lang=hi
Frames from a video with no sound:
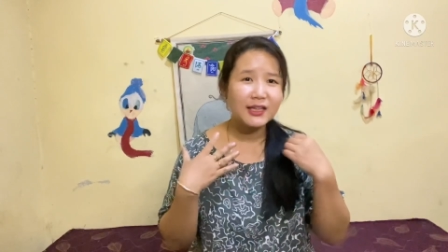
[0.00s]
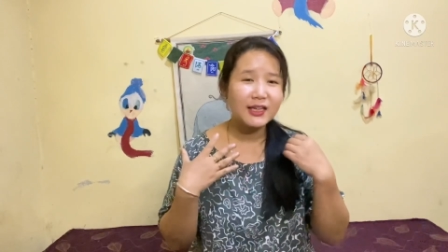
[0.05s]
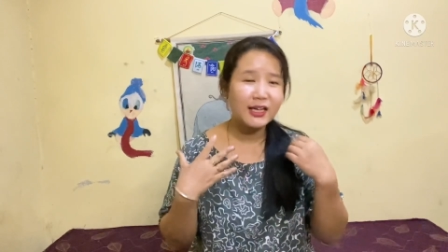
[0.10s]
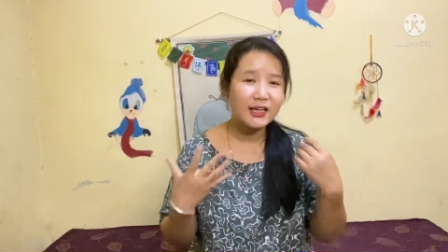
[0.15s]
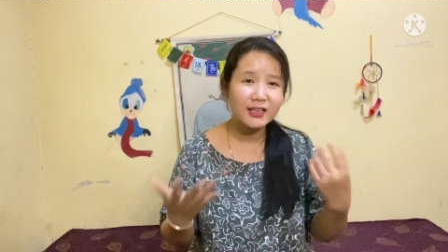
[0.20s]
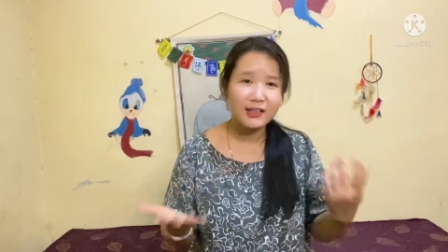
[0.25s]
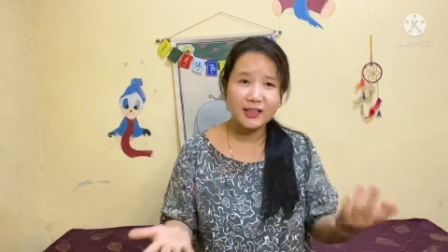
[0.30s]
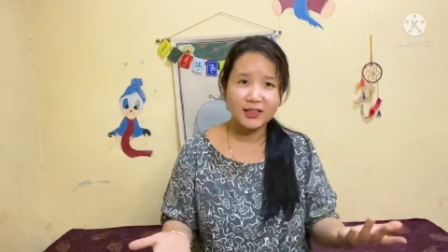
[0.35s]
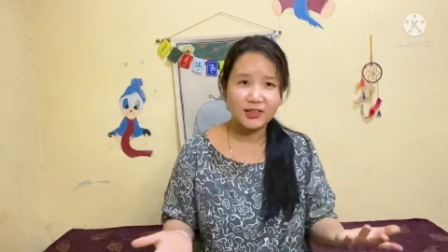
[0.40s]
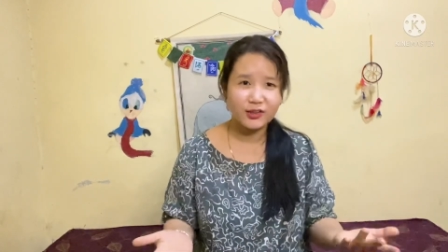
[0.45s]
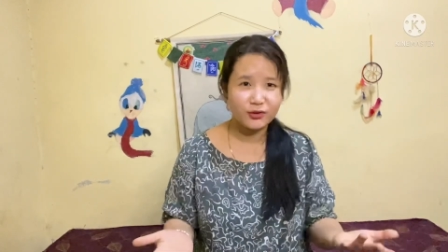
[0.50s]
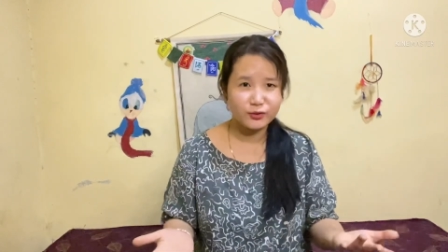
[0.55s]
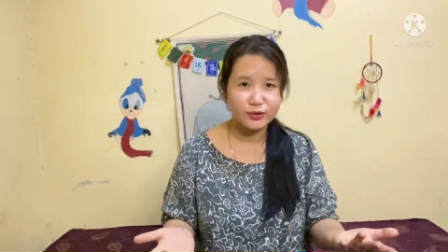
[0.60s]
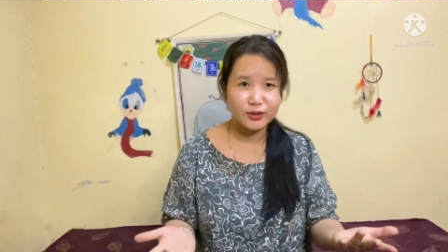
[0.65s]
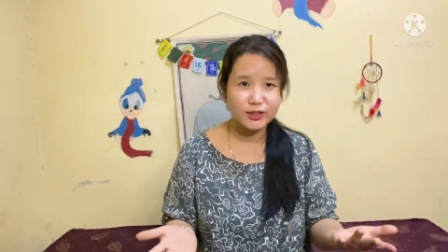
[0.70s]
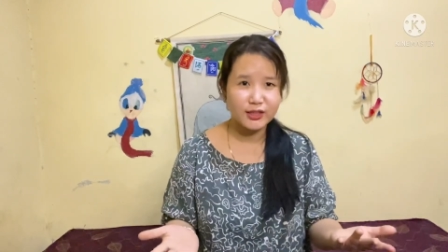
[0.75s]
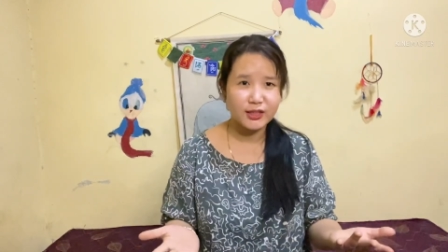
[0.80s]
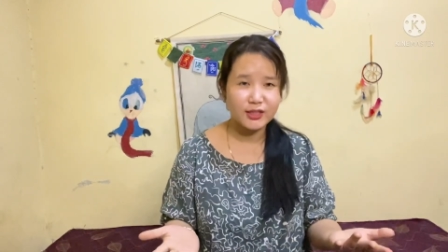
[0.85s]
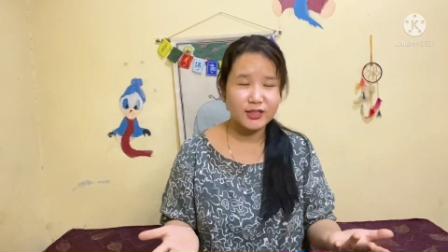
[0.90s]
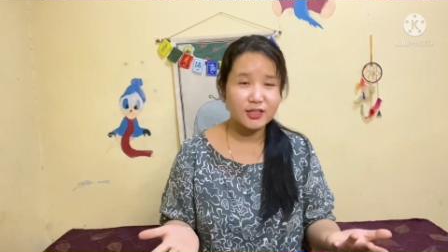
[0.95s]
कई तरीकों
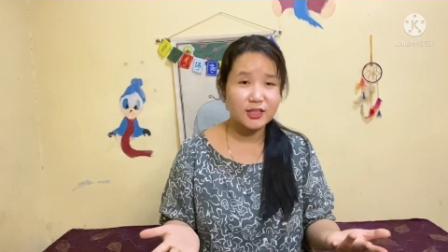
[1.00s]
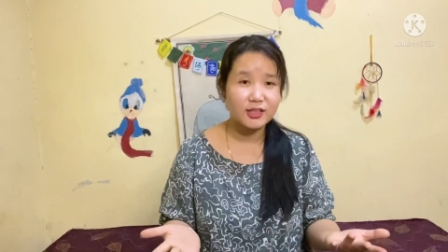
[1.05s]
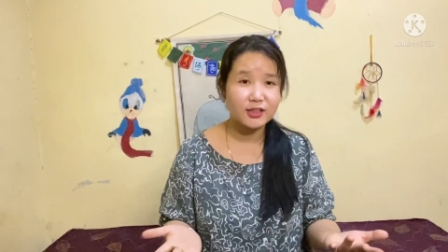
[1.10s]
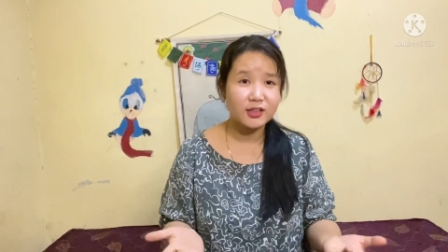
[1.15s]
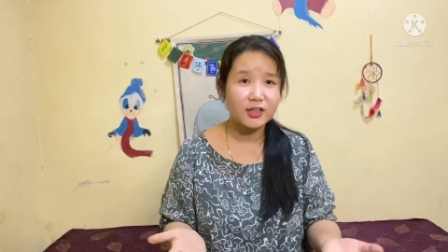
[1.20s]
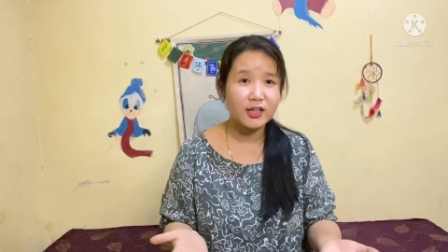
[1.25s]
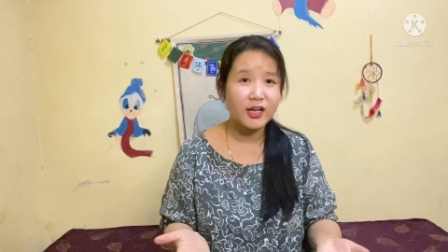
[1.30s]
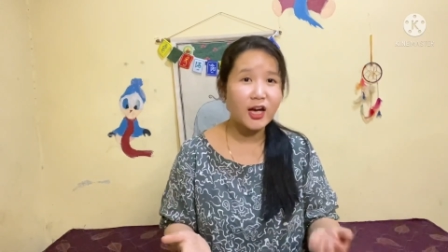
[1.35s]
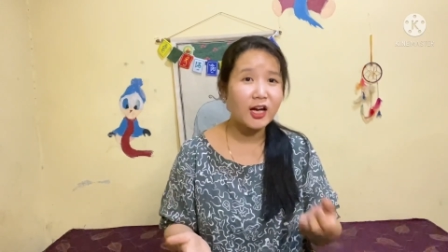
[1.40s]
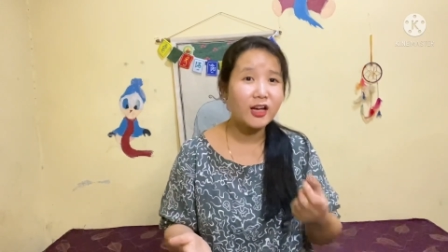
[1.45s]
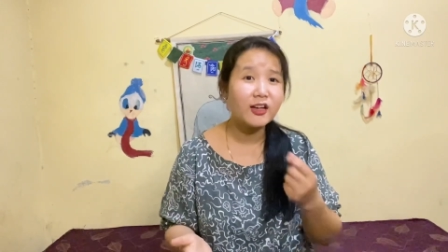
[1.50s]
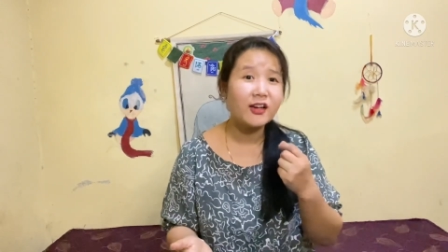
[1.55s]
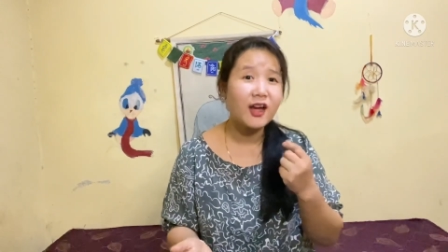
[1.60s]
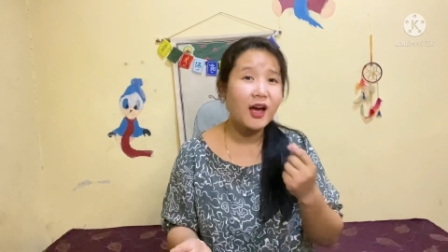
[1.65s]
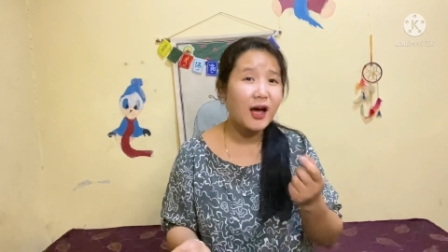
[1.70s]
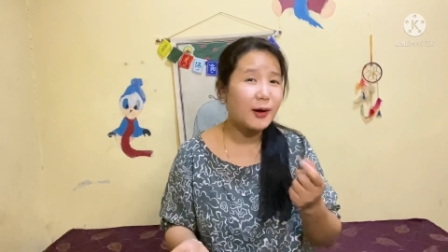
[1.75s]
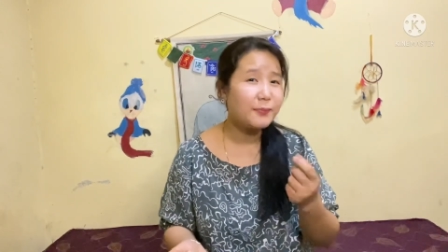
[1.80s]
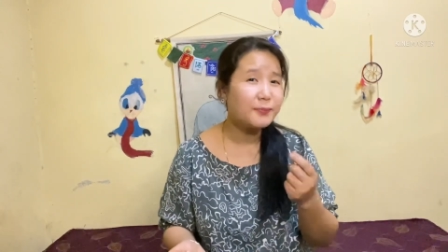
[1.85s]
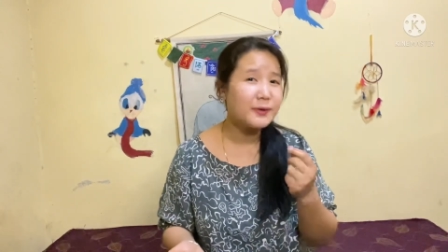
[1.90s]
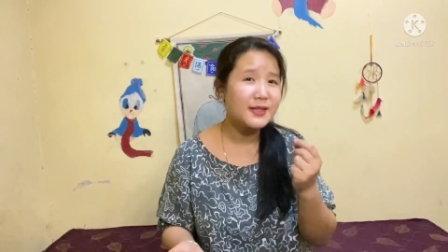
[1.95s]
से की जाती है अगर
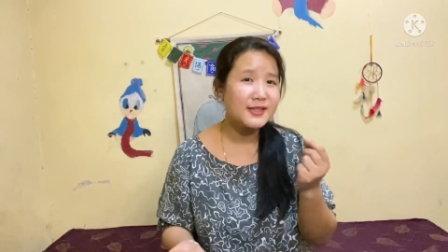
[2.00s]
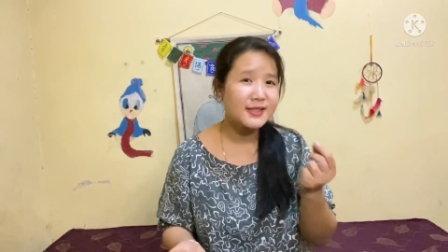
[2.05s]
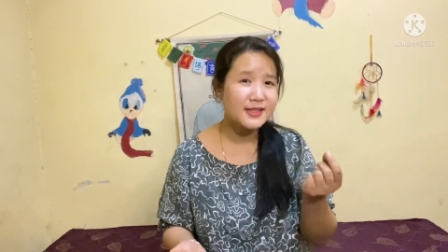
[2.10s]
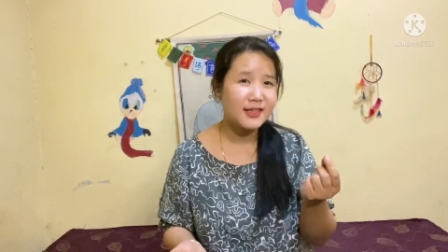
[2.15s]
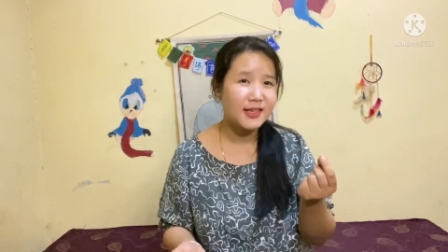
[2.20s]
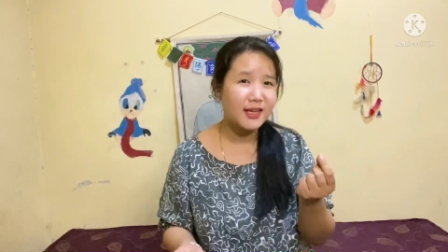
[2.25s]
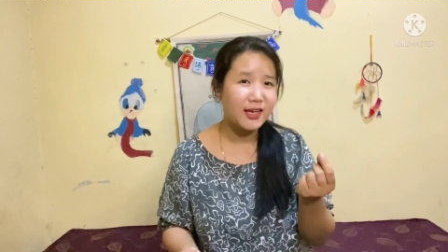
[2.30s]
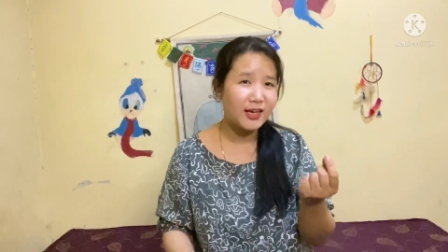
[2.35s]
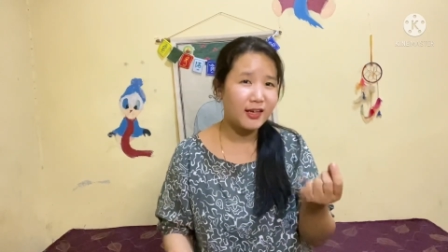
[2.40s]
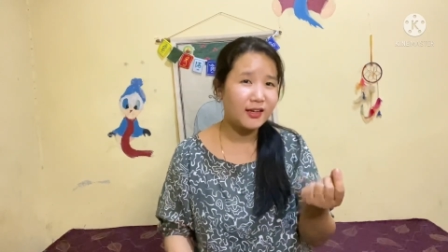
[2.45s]
आप किसी